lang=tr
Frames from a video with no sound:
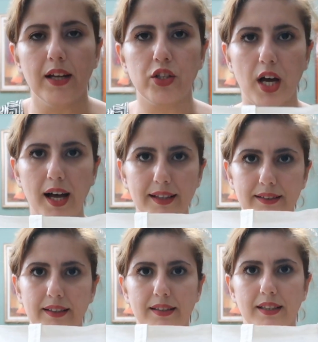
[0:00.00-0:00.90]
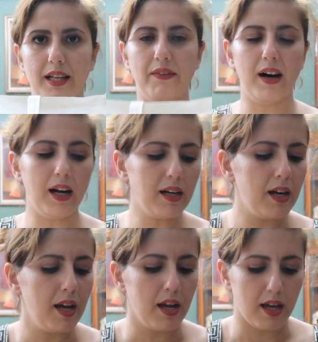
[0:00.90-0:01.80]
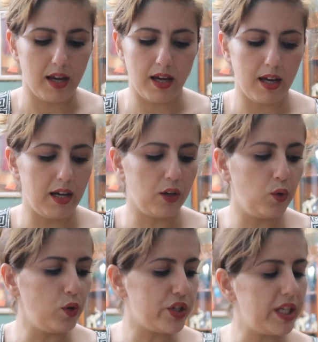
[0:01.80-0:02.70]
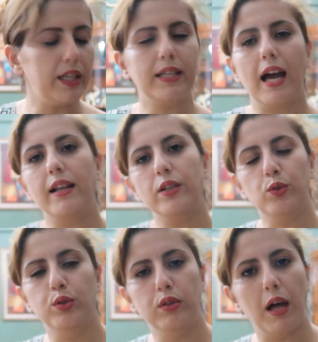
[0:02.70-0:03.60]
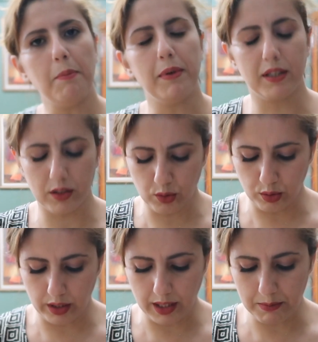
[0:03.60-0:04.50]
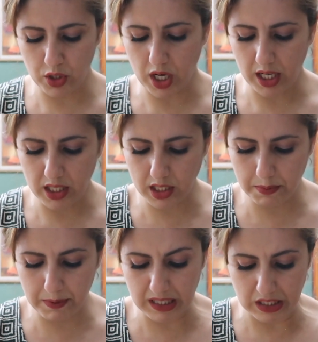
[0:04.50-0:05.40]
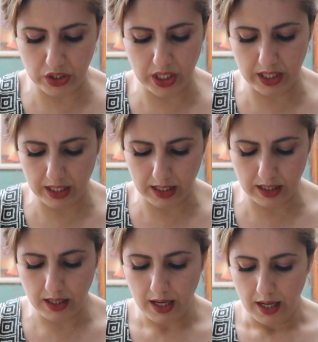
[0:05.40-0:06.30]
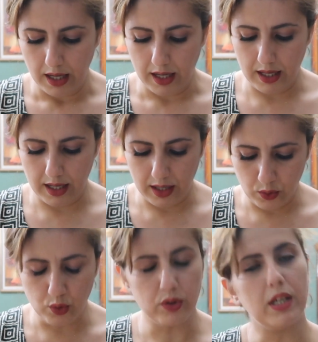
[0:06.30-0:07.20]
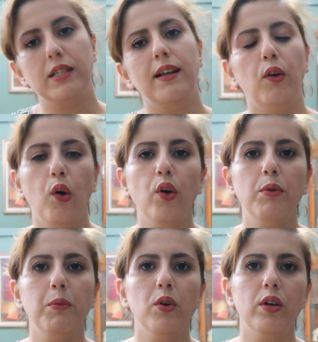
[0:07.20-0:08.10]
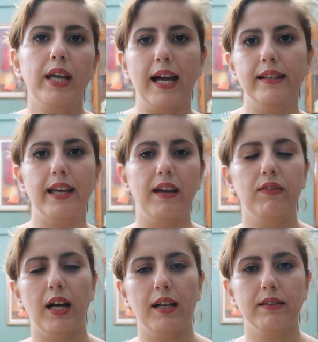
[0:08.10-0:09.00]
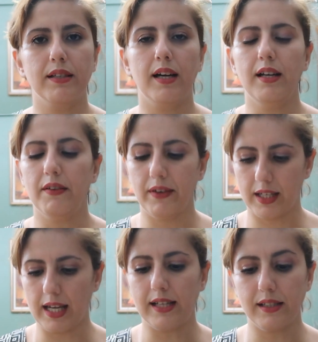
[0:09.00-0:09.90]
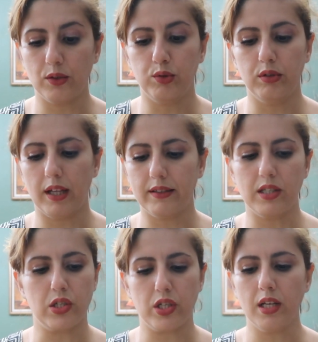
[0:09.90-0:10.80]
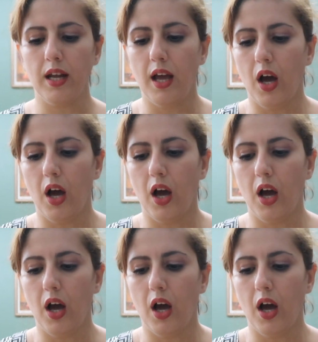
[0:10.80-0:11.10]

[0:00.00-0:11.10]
çantası da var e, Gülçin kendi kullanmadığı, kullanamayacağı hiçbir içeriği e, ürünlerine koymuyor. Kendi evladına ve kendi de kullandığı için.